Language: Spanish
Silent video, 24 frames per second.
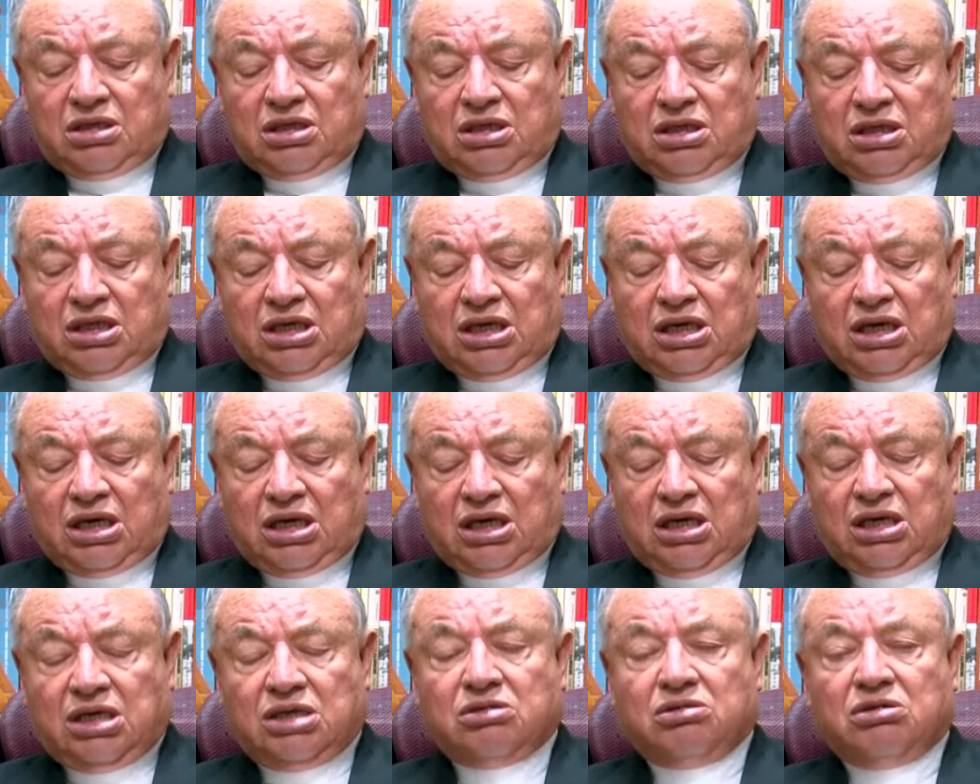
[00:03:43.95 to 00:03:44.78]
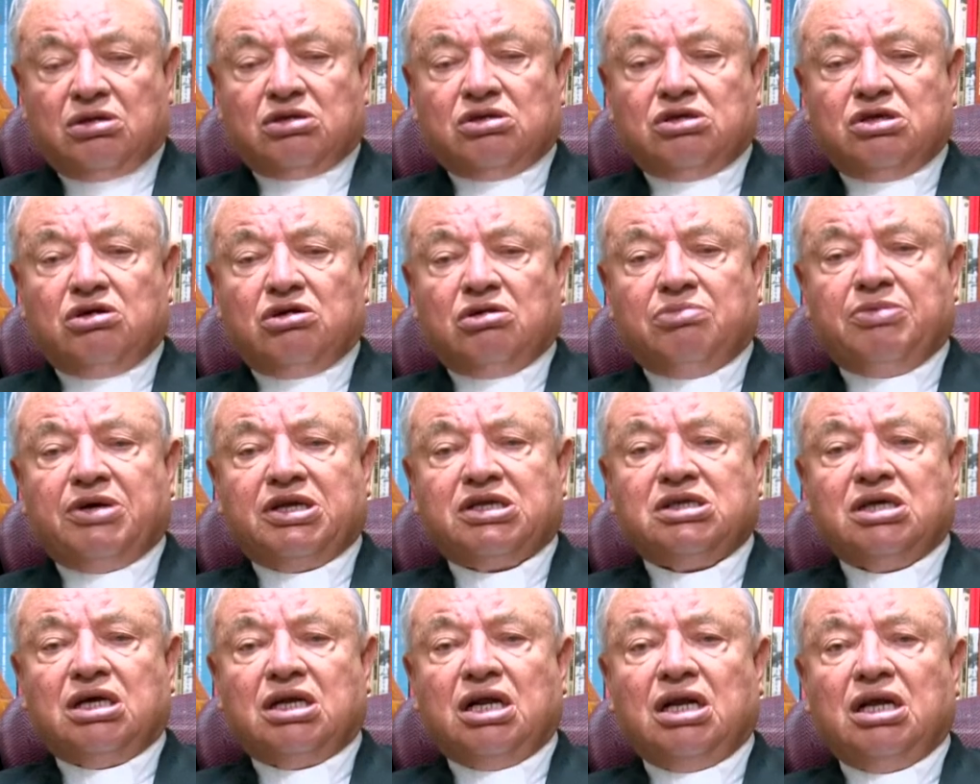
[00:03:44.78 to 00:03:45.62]
de Cristo nuestro Señor
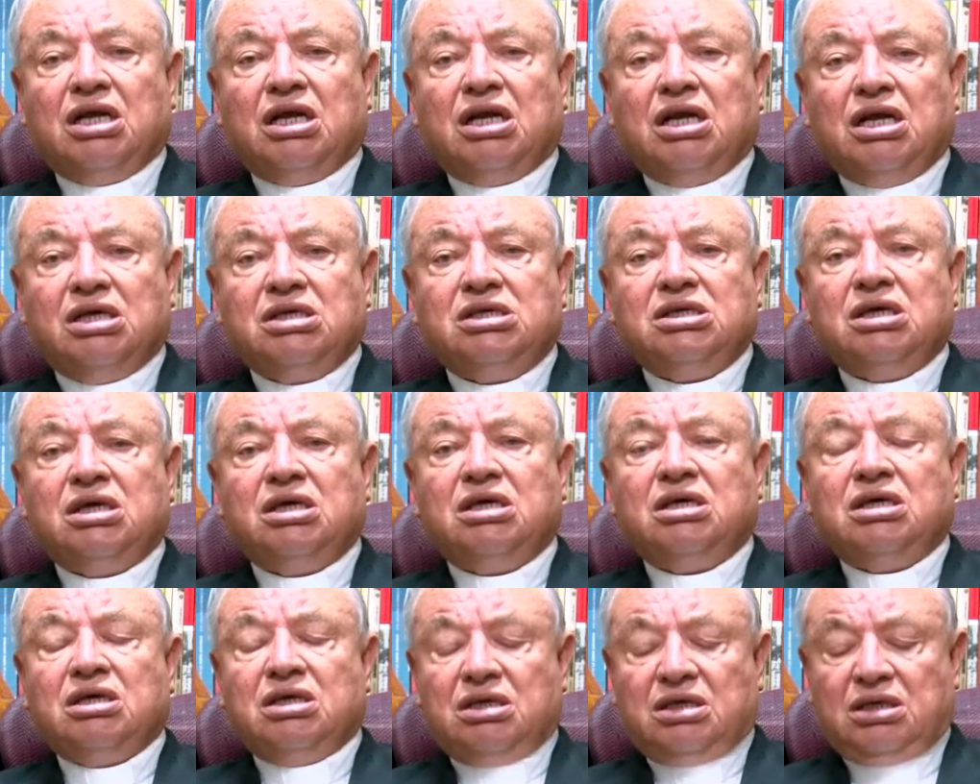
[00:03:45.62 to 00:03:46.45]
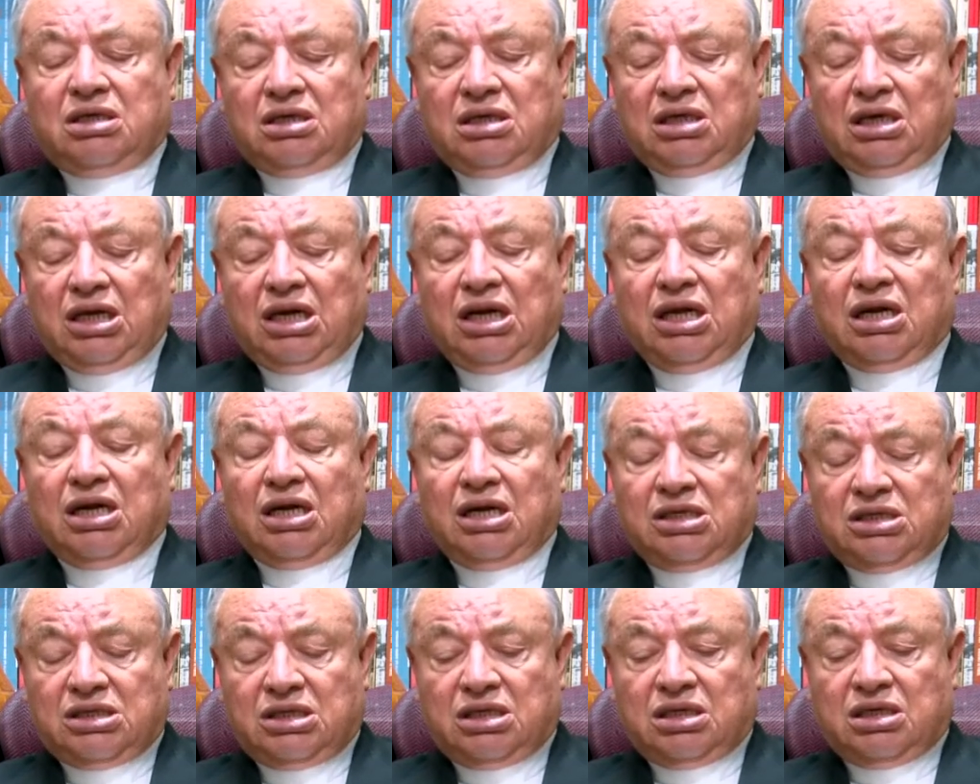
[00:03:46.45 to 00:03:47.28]
pasara a la iglesia y la
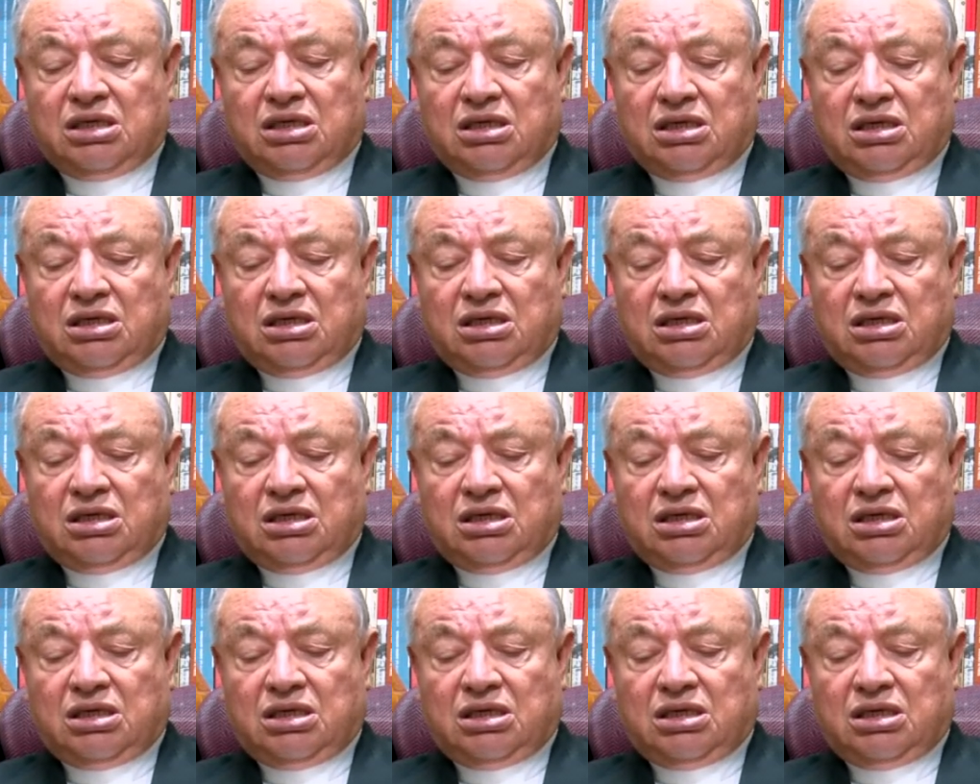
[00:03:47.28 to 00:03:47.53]
iglesia,